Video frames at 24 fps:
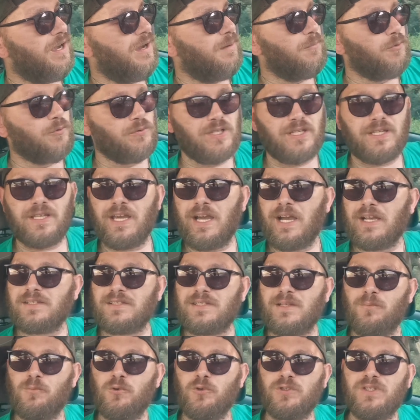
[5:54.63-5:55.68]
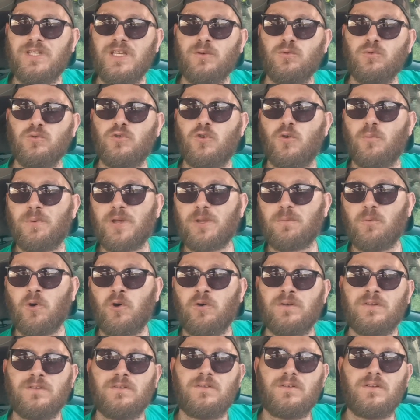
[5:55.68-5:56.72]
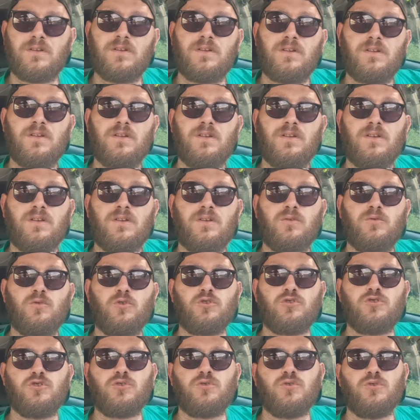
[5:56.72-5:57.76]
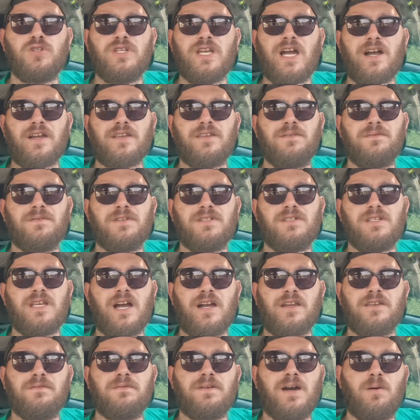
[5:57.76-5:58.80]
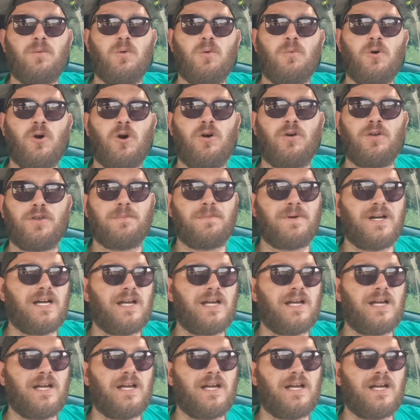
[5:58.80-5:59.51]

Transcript: à mon égard, ça me dégoûte complètement. Donc du coup, il arrive, il arrive un moment, et